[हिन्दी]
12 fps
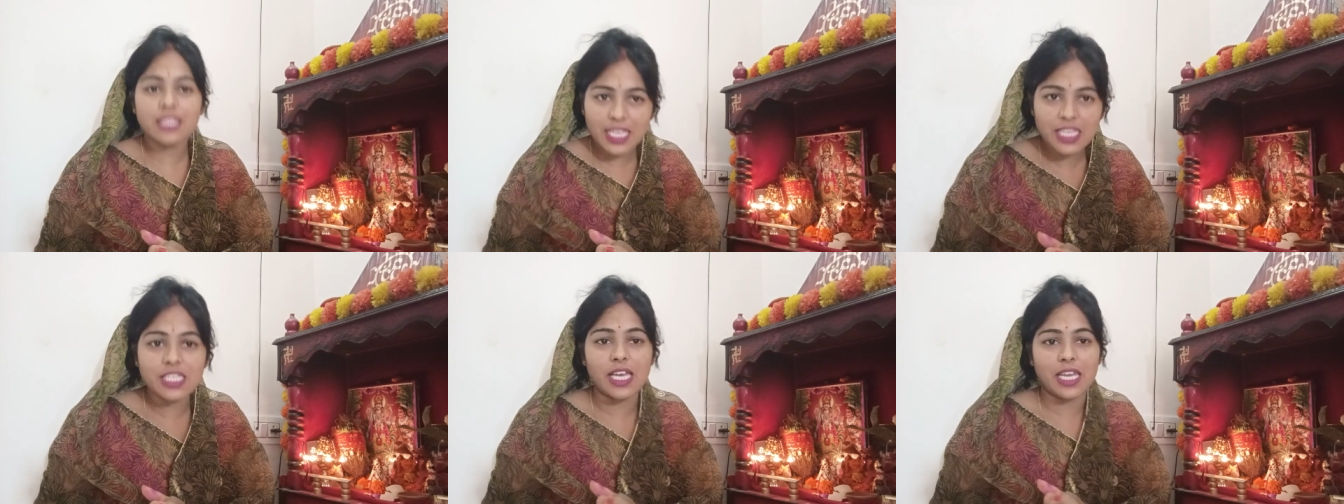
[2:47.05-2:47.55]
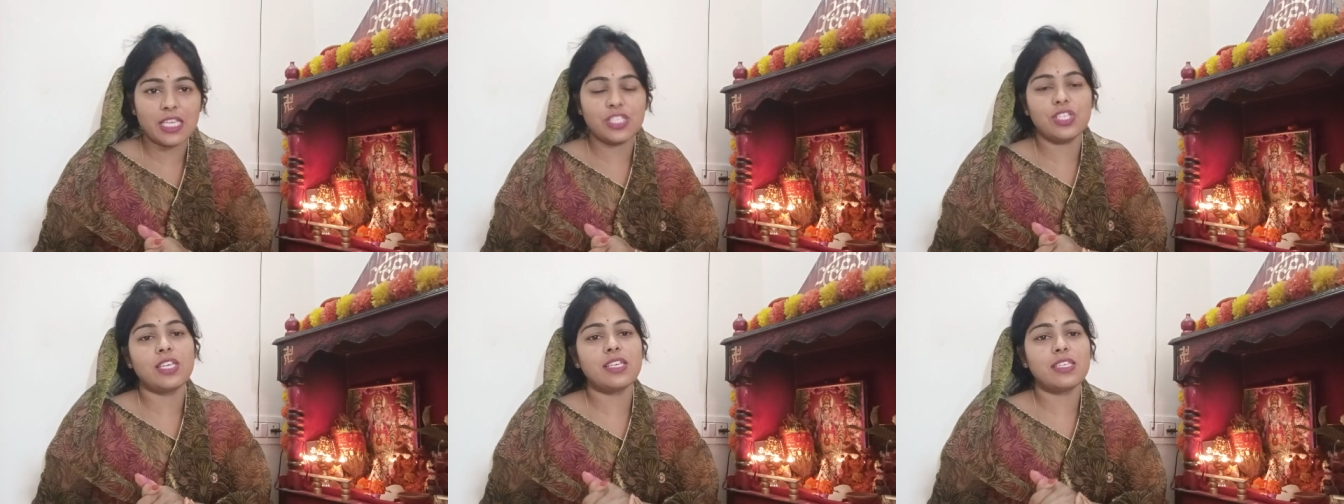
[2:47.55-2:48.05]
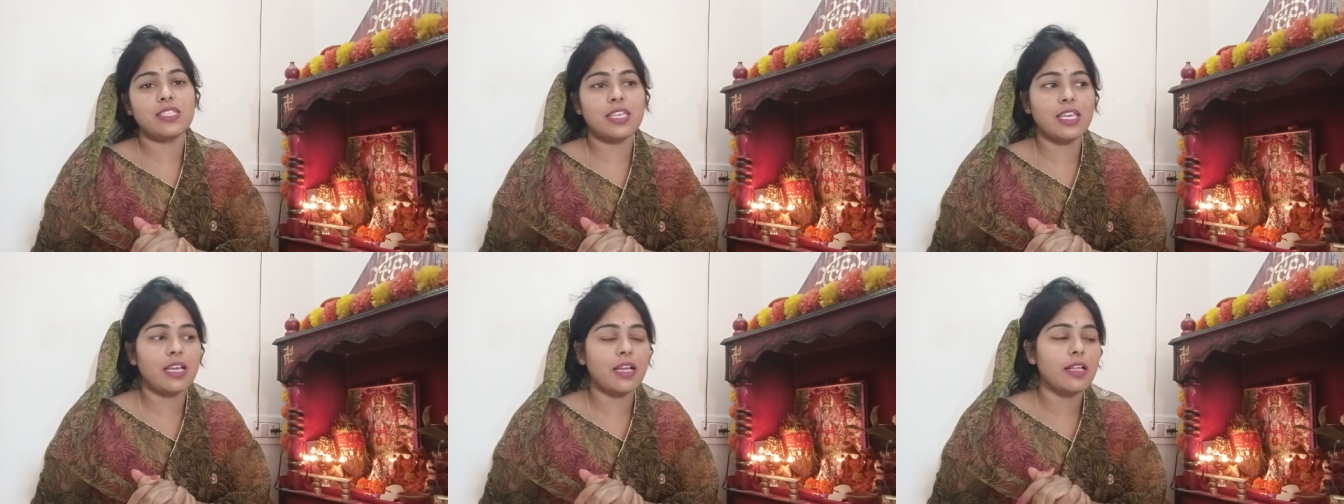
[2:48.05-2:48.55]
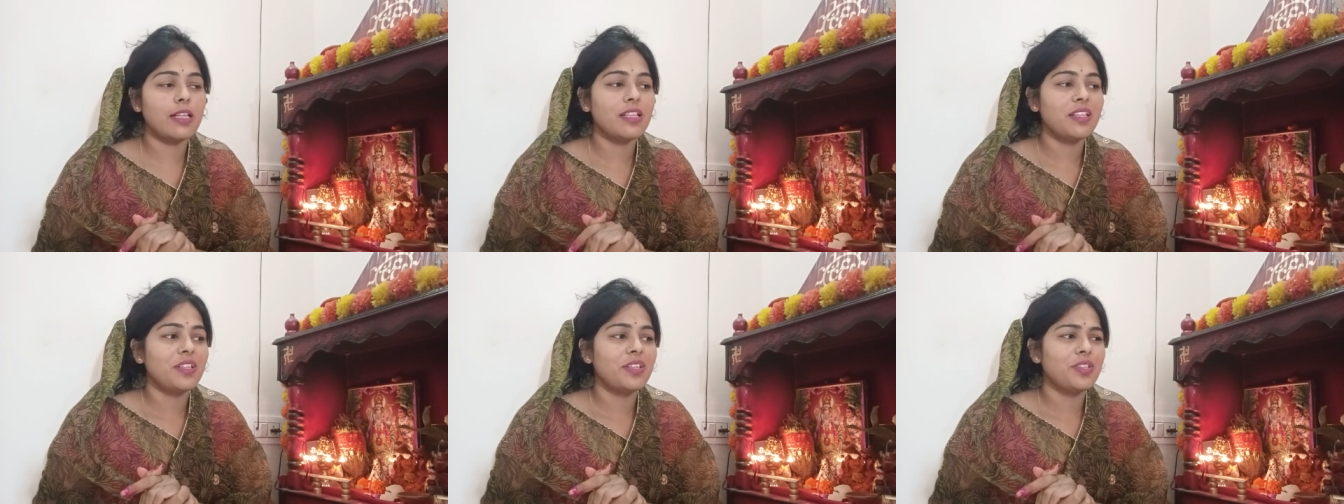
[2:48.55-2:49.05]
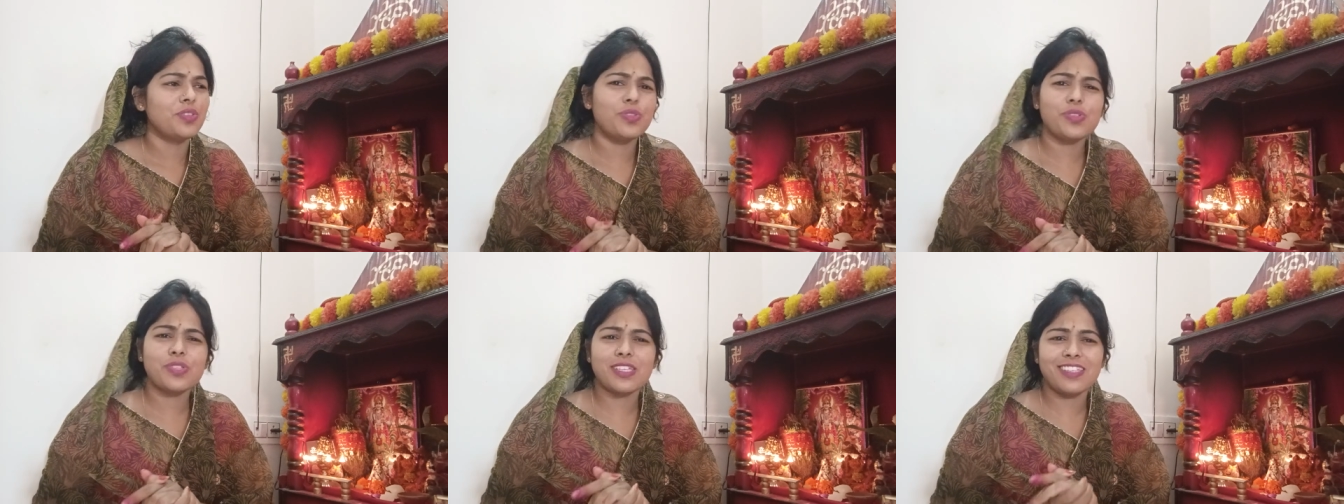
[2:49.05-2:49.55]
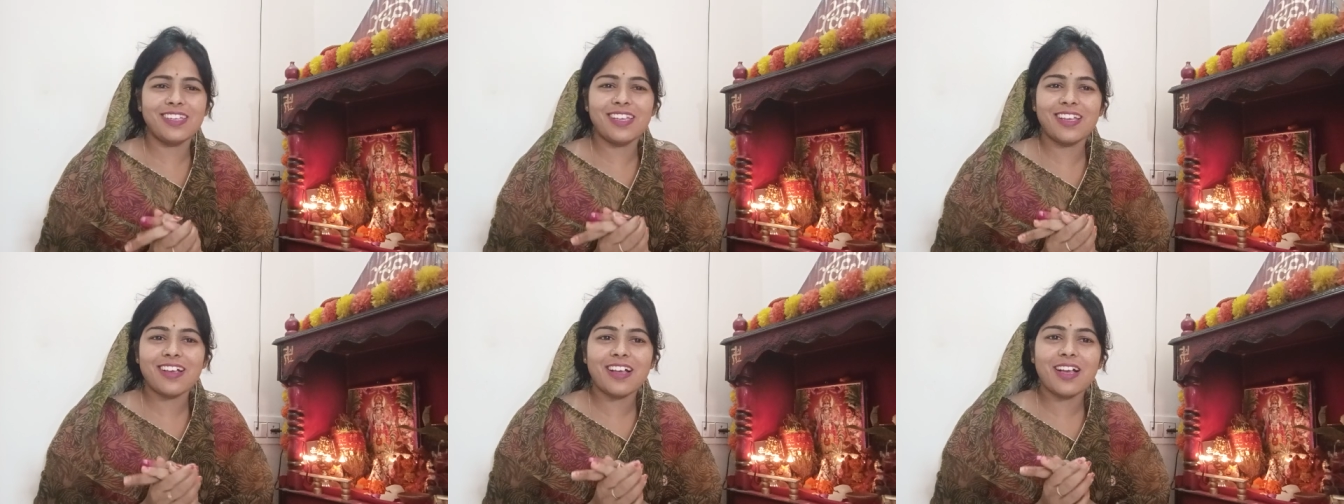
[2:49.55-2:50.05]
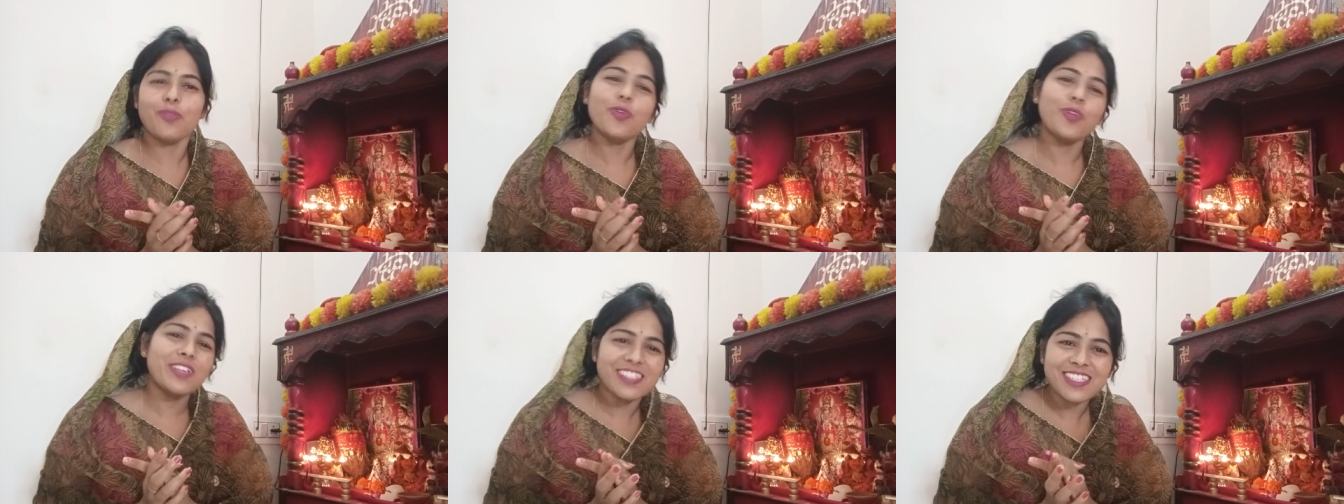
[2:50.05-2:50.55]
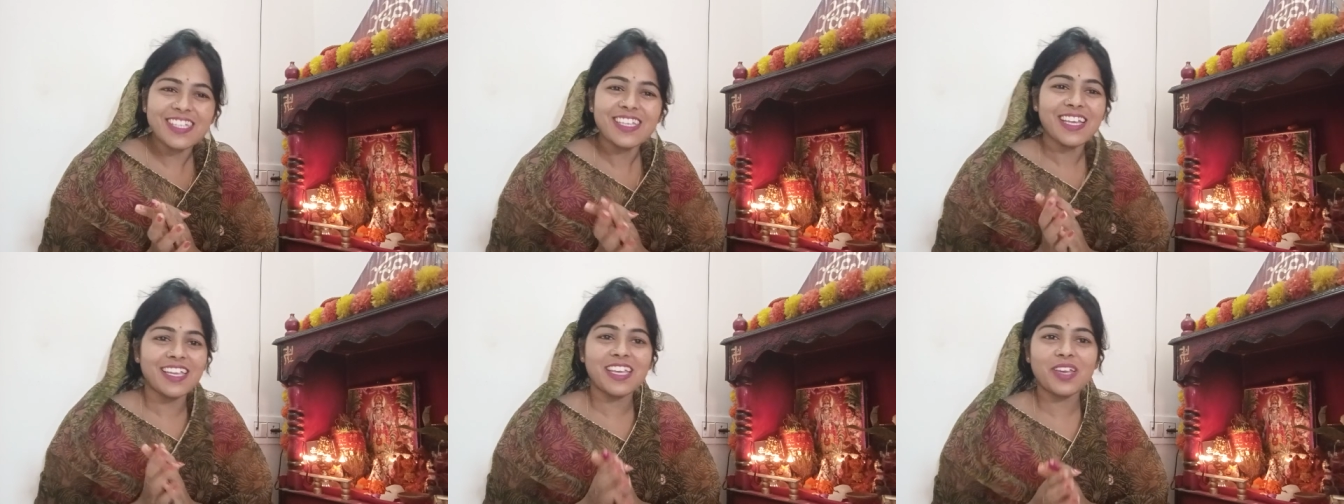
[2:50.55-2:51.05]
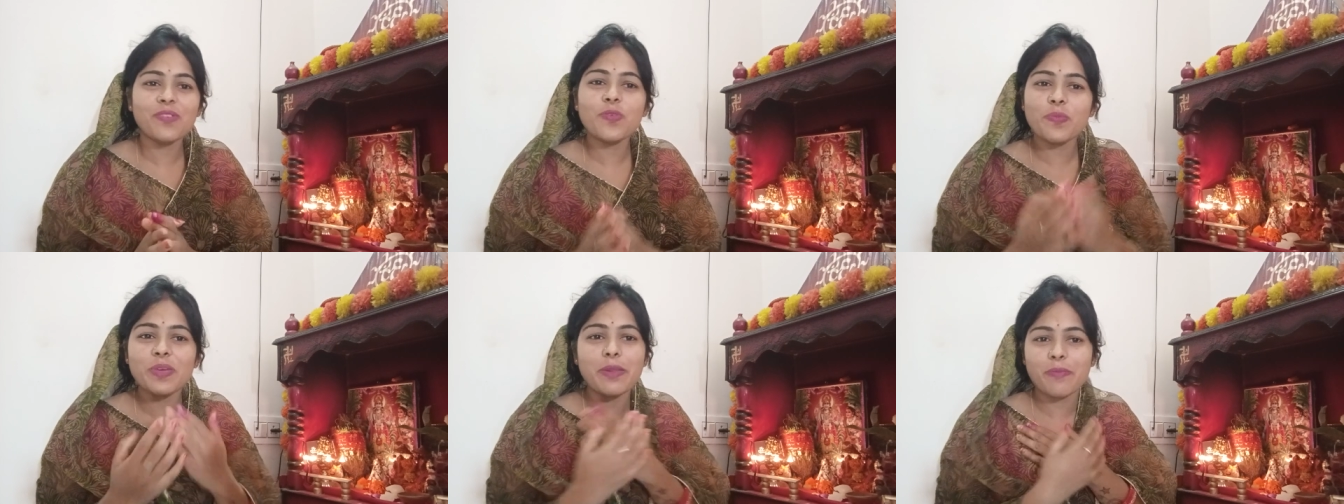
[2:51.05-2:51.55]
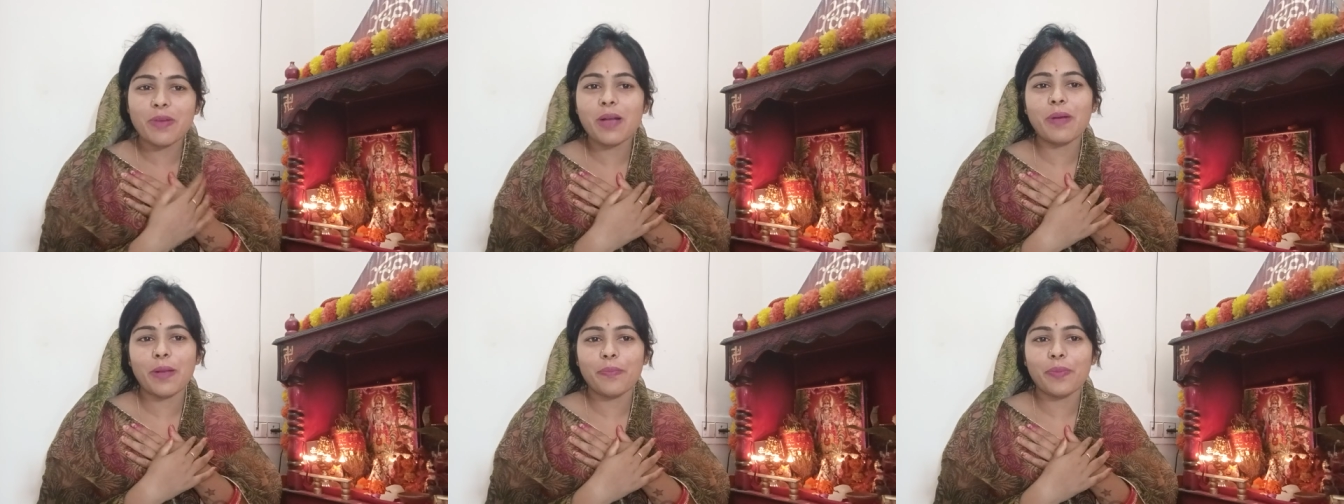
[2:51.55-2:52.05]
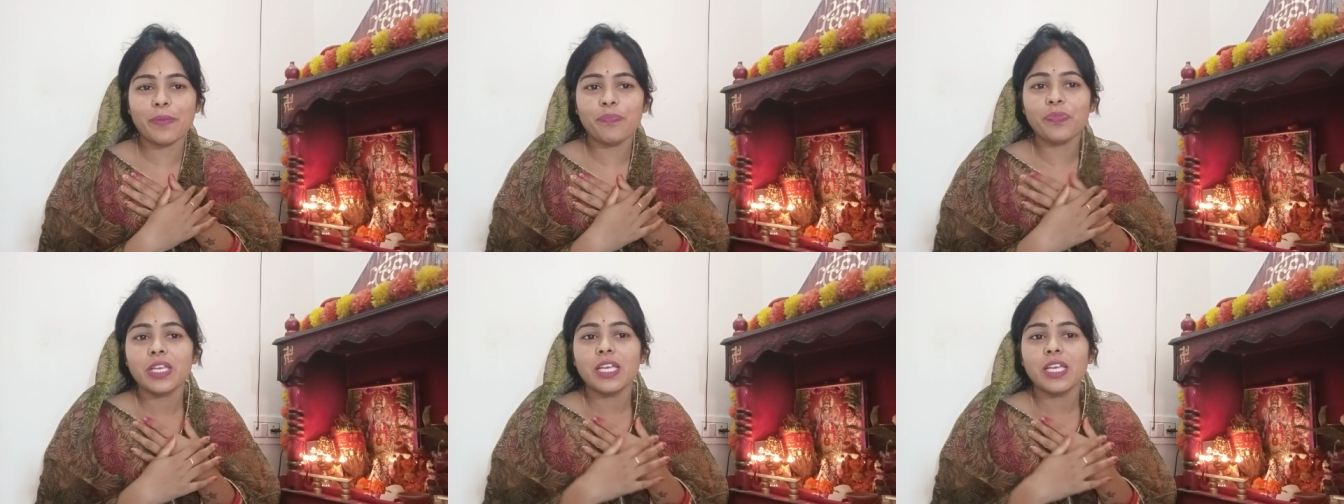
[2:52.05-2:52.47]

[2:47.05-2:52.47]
नहीं जाना चाहिए किसी के यहाँ तो सती ने कहा वो किसी नहीं है वो मेरे माँ बाप हैं